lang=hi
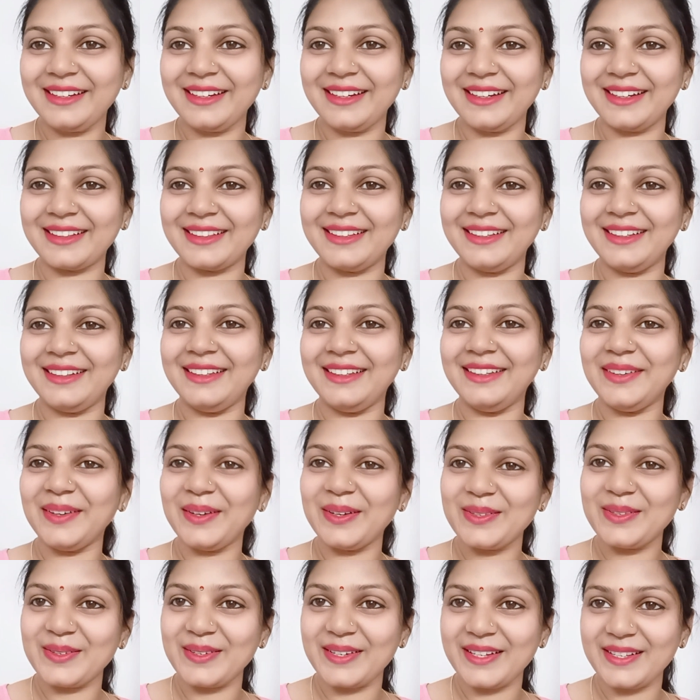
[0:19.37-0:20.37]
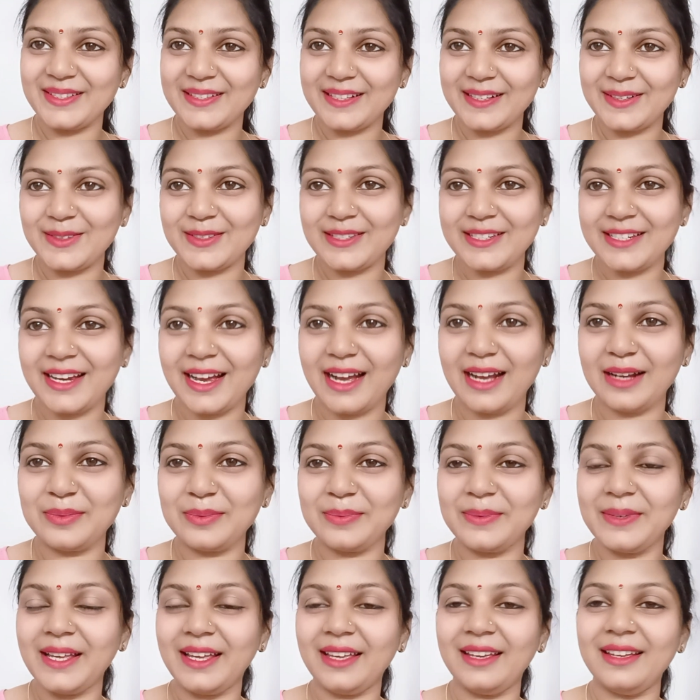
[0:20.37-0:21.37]
करती थी और थोड़ा सा कुछ काम
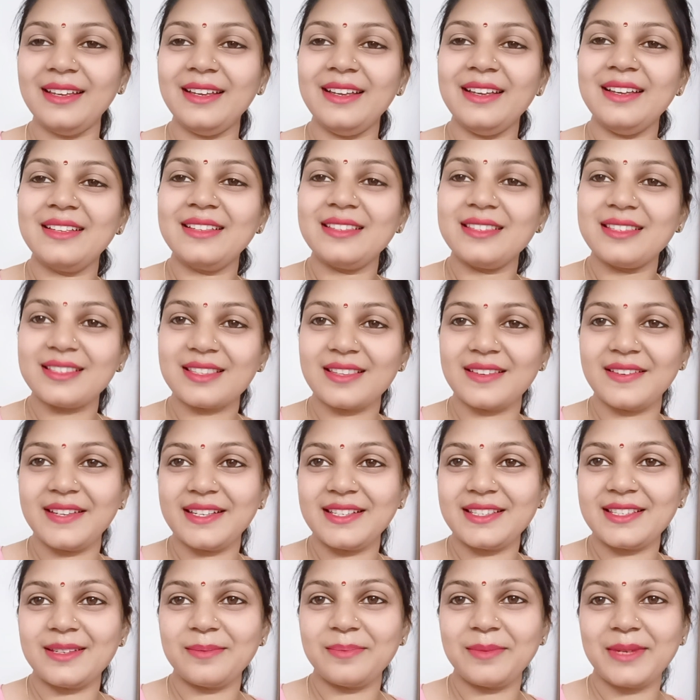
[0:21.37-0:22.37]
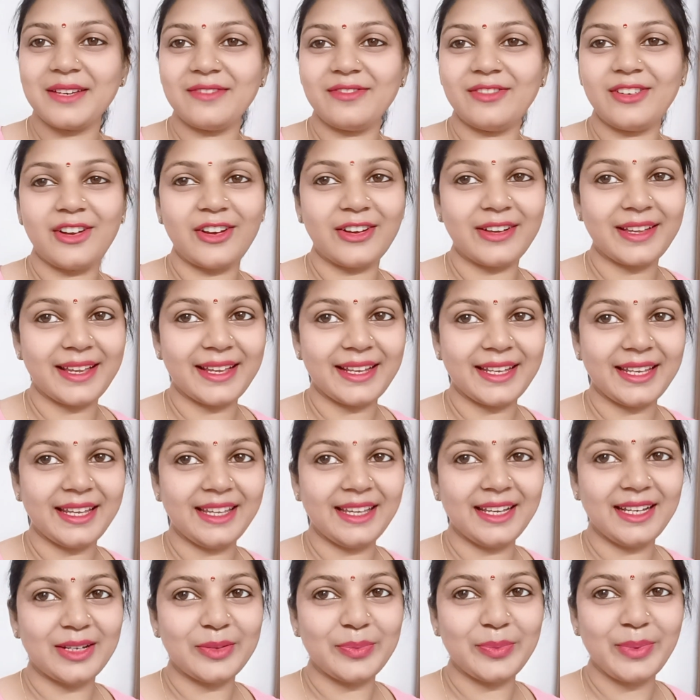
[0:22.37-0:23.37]
है जिसकी वजह से मैं ब्लॉगिंग नहीं
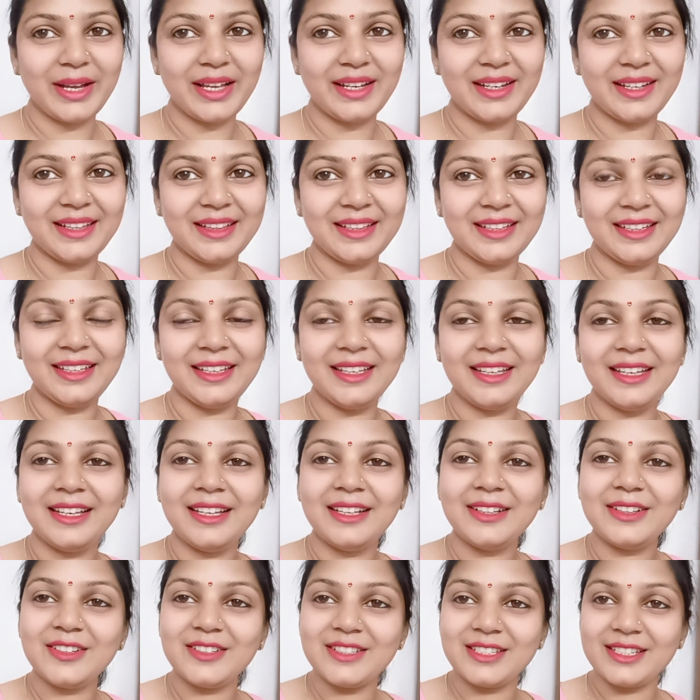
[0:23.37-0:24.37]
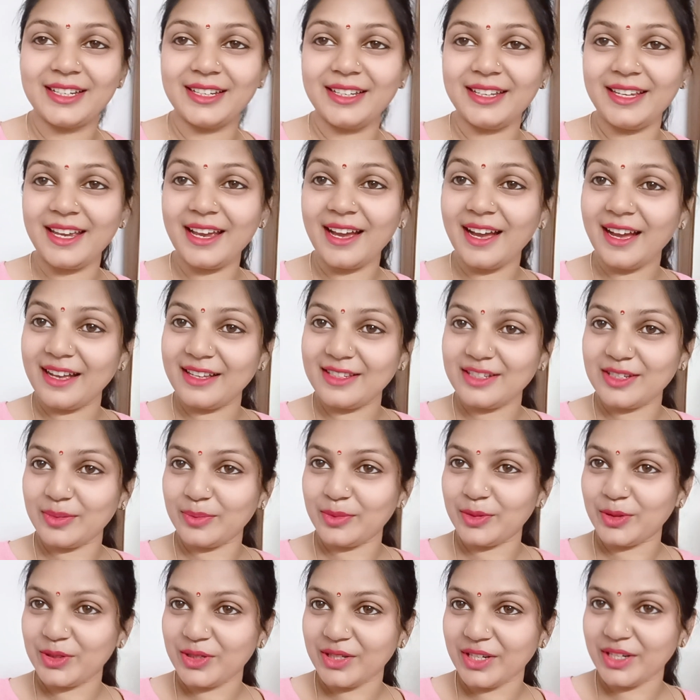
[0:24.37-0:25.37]
कर पा रही थी तो चलिए आज हम
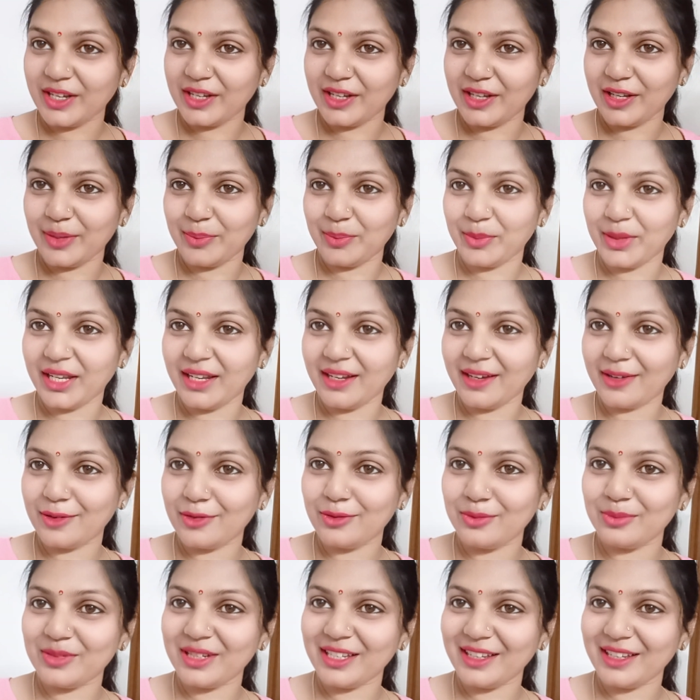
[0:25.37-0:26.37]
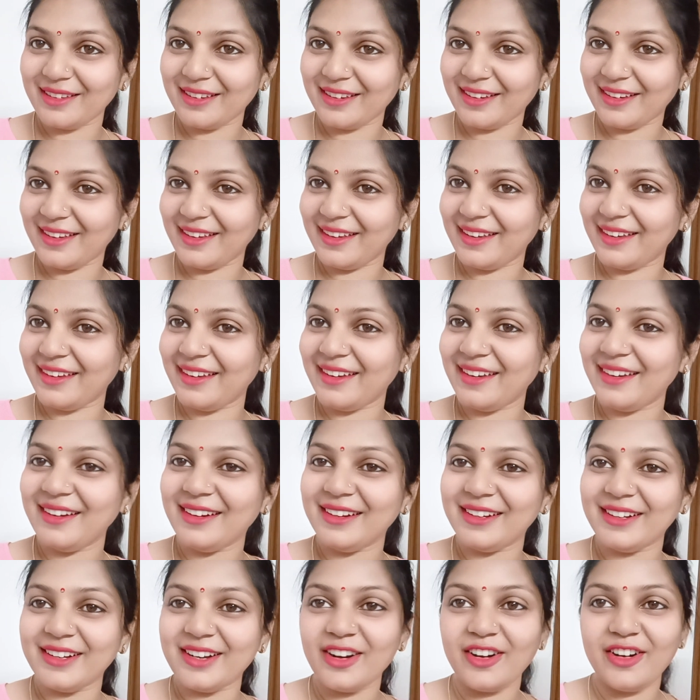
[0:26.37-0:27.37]
लोग जा रहे हैं मेला घूमने के लिए
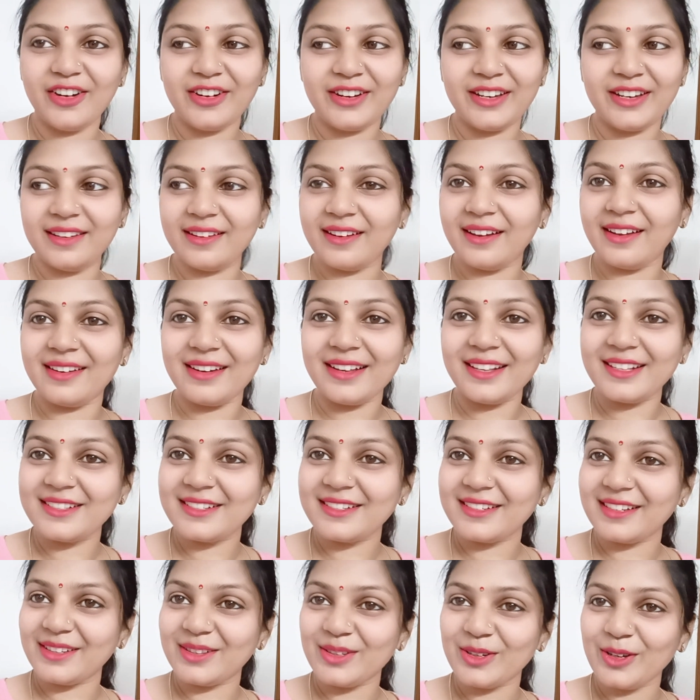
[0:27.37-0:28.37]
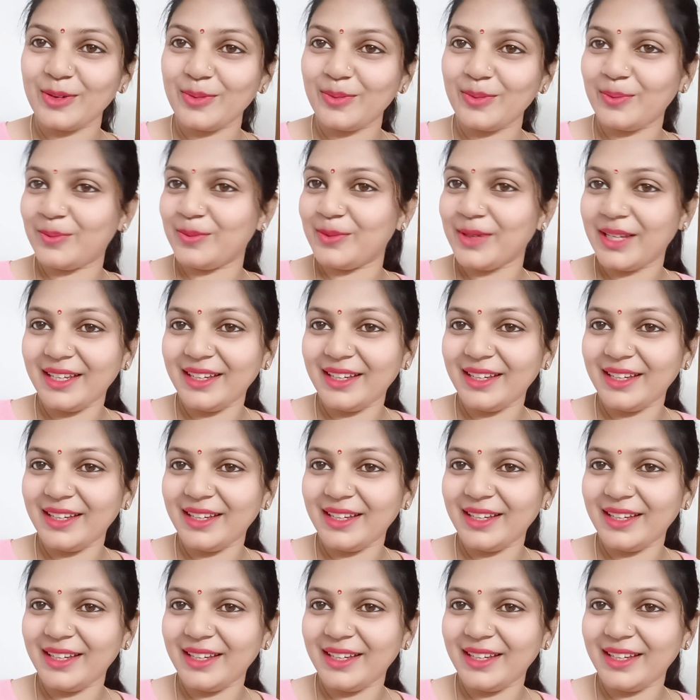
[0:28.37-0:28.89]
और इनका रेस्ट है तो हमें